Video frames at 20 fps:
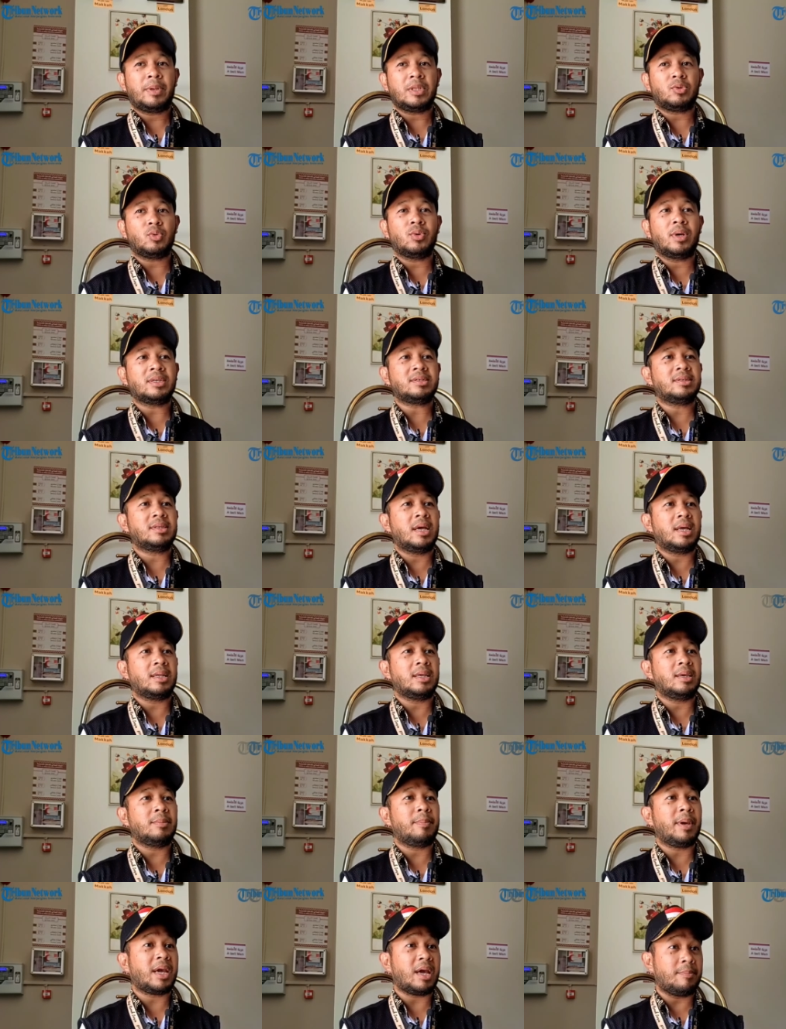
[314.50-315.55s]
petugas
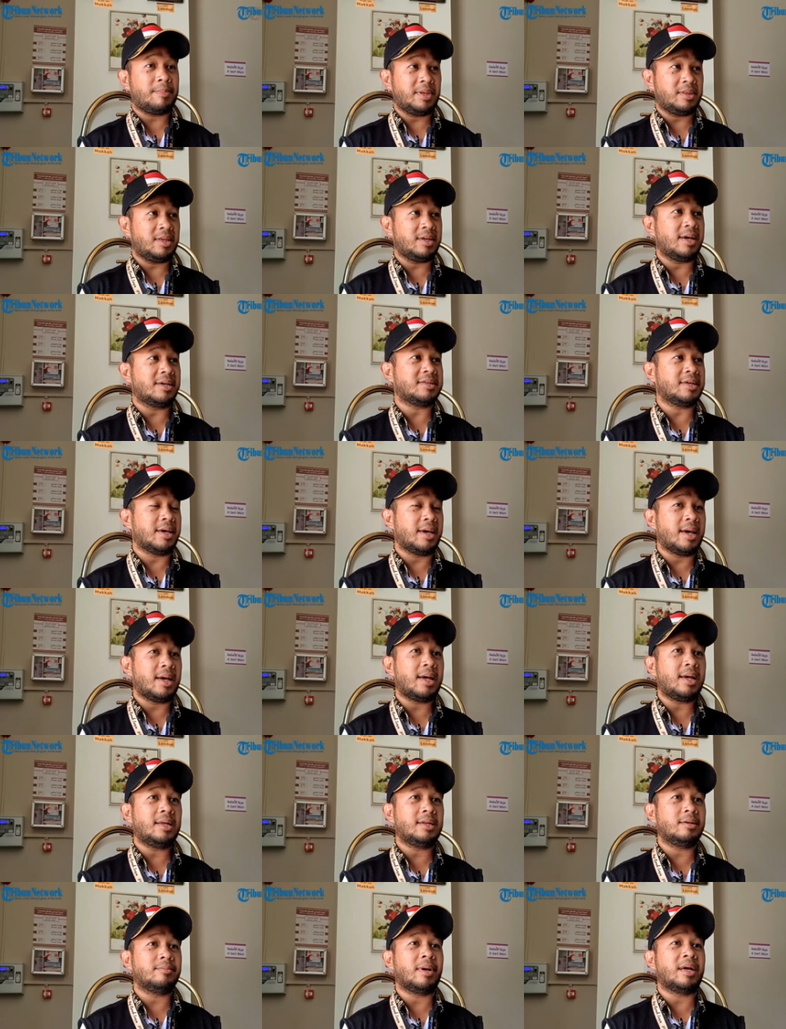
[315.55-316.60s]
dari PKP
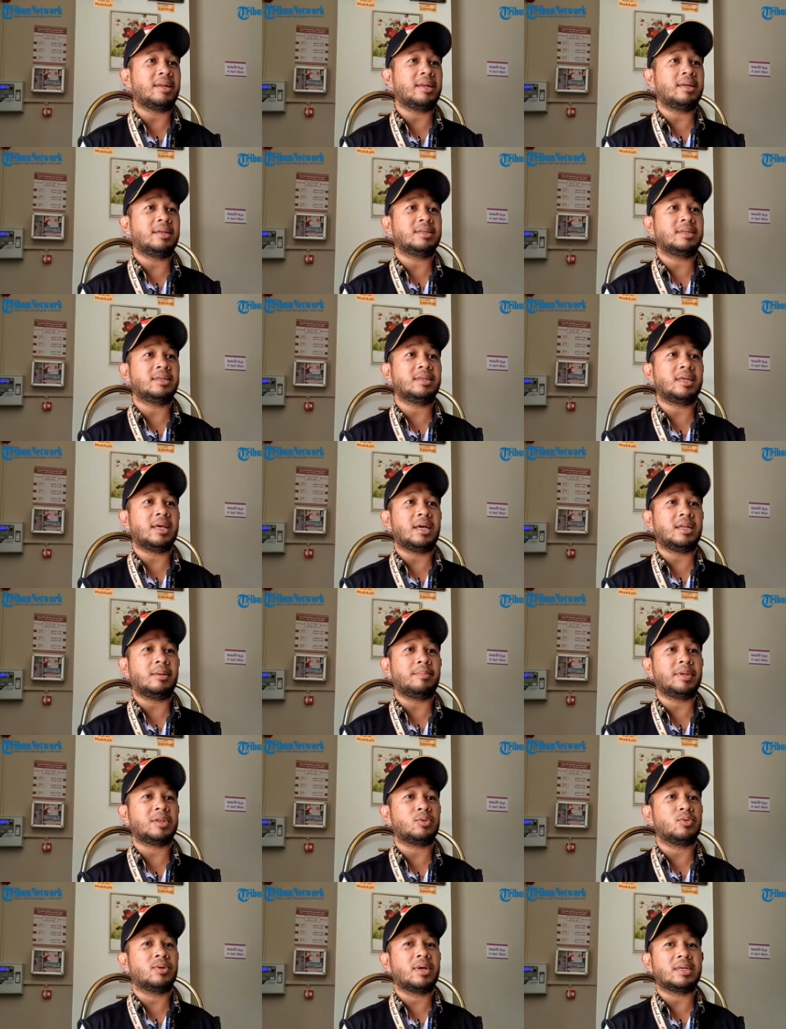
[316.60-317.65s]
3JH, di mana di sini ada
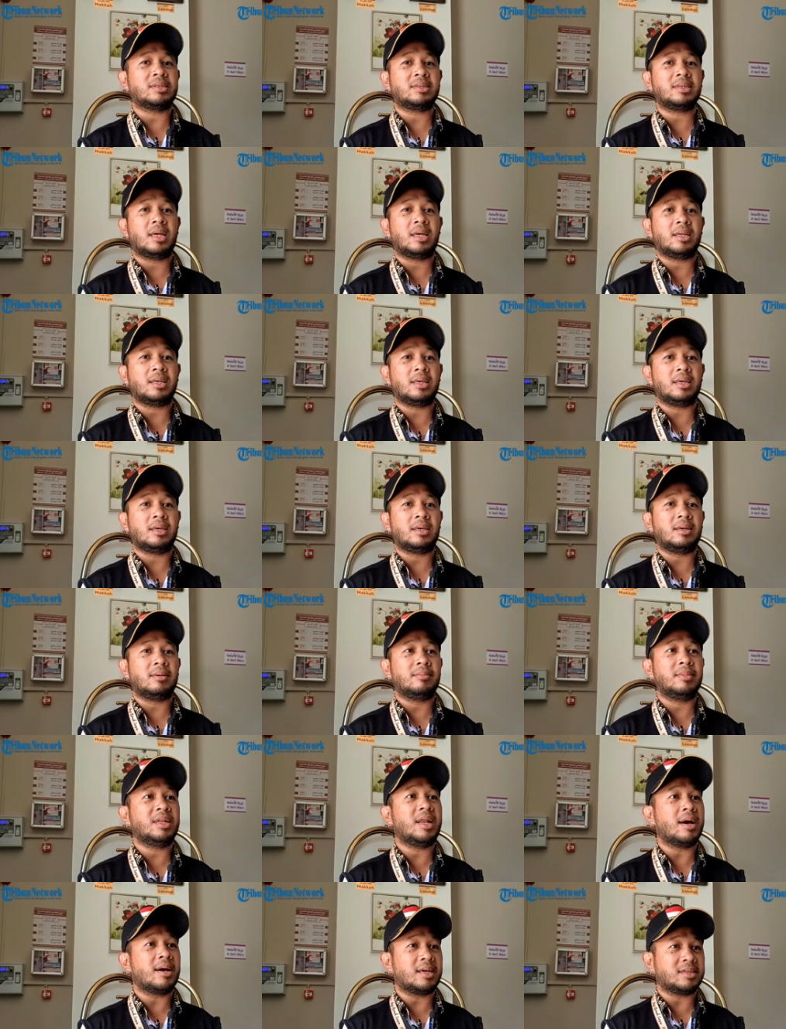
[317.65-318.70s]
petugas dari
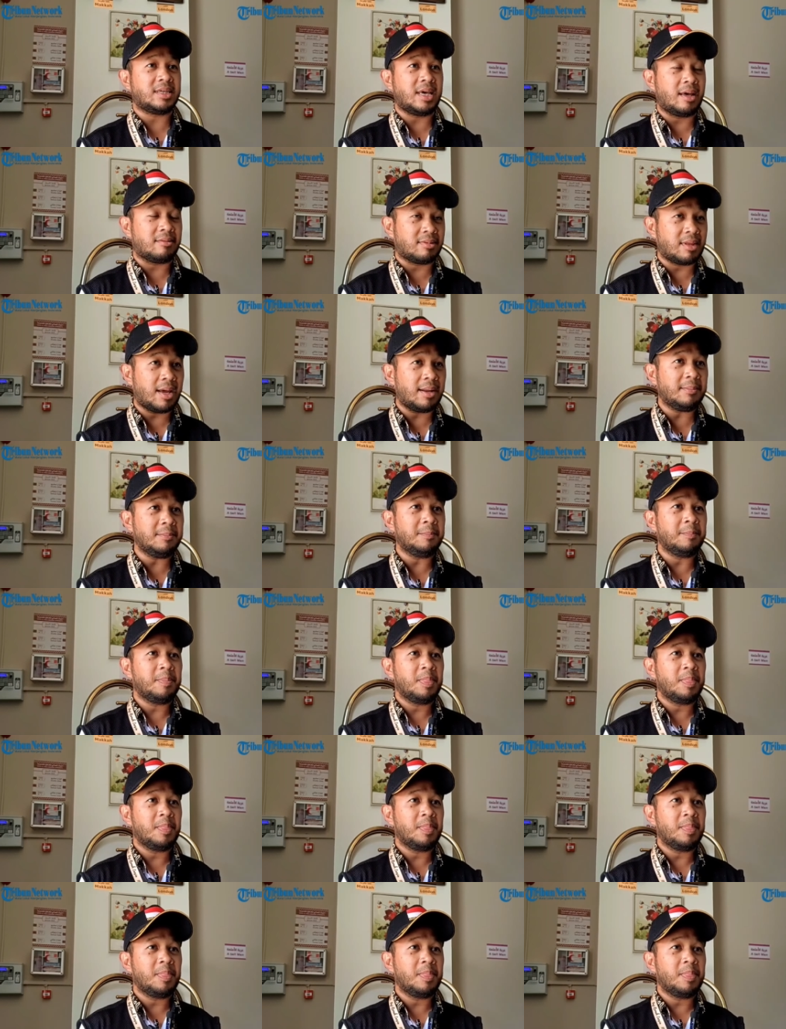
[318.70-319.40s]
bidang kesehatan.